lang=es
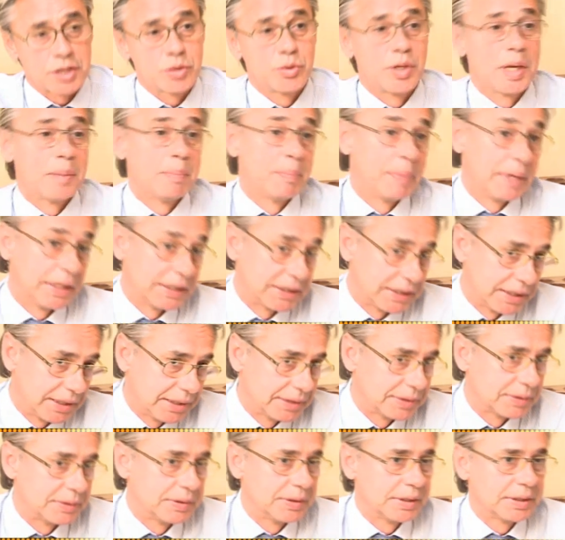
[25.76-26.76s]
es una
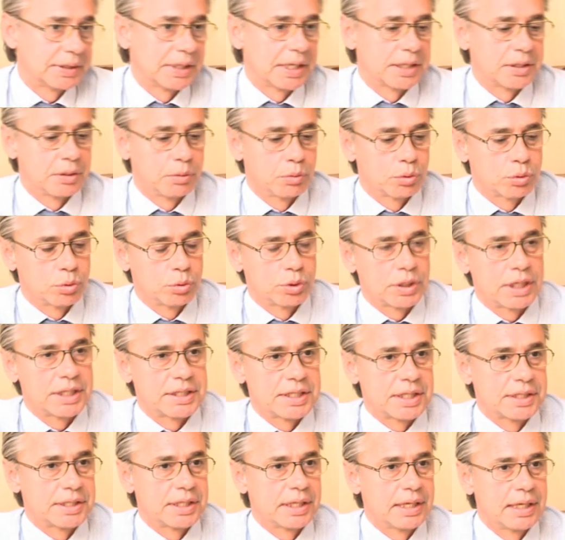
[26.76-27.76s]
empresa, es Activos
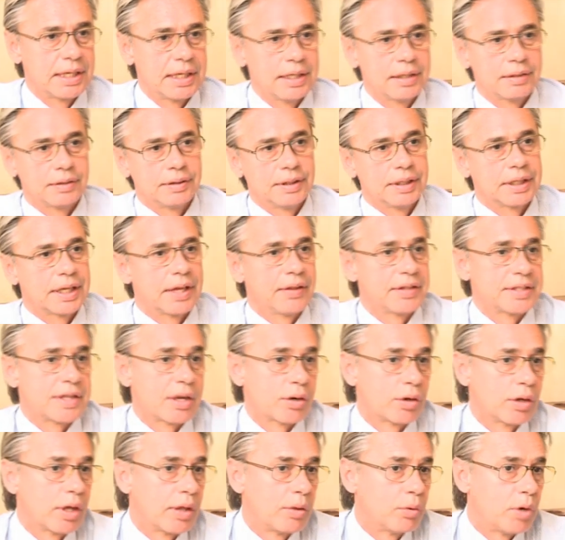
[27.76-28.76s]
Concursales SL, eh, que ha
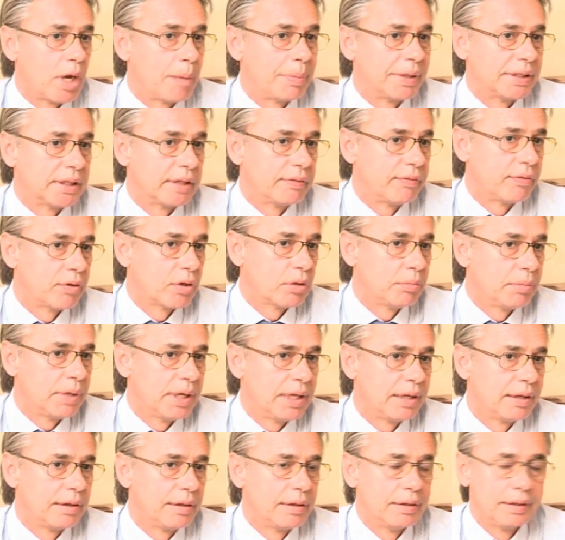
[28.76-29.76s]
desarrollado una
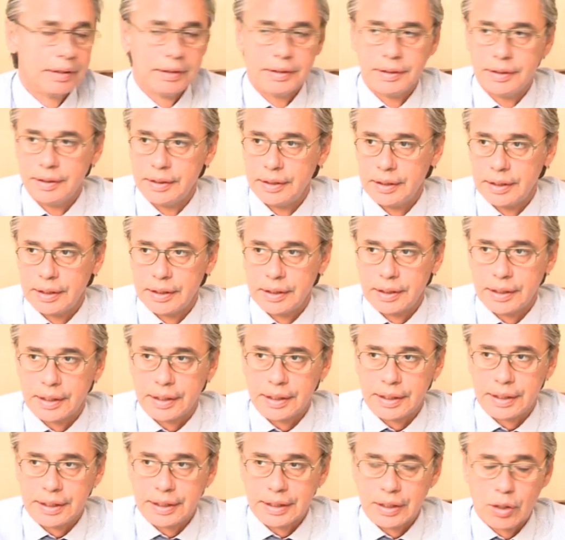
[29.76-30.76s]
plataforma
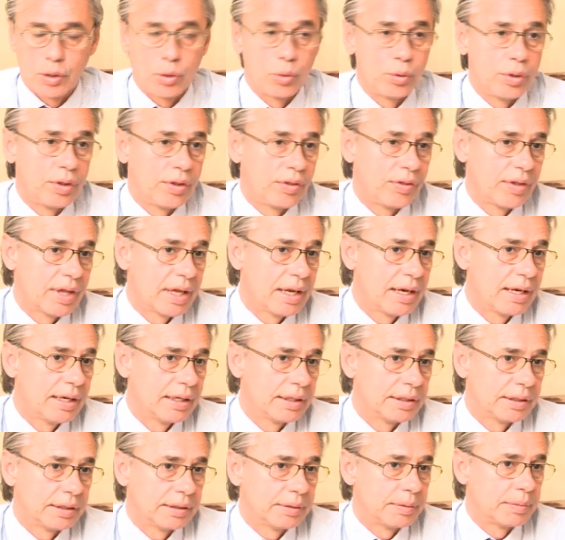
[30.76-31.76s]
eh, judicial
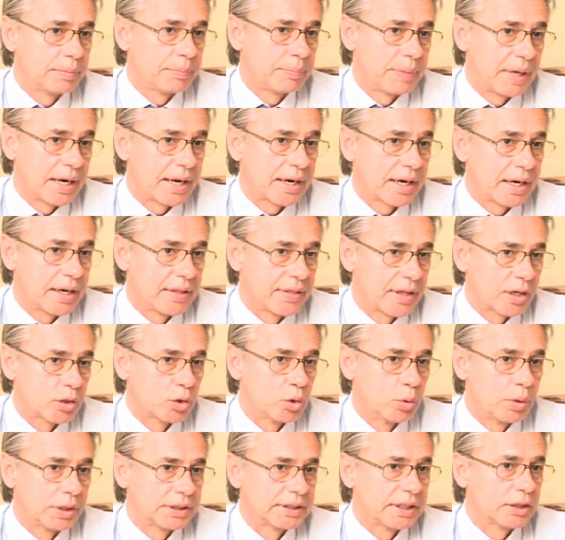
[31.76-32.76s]
para realizar
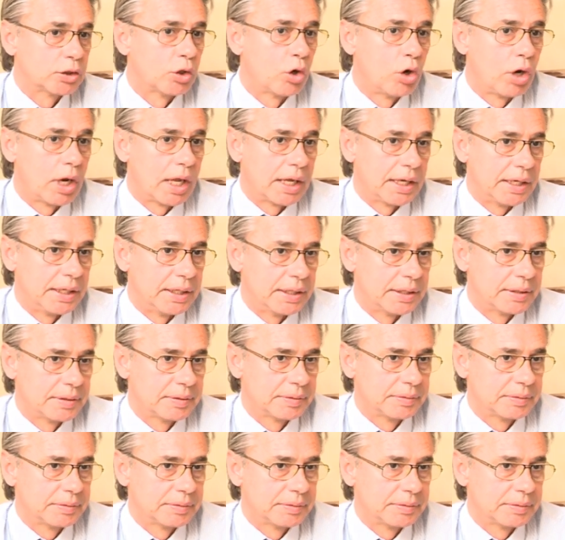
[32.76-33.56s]
subastas online.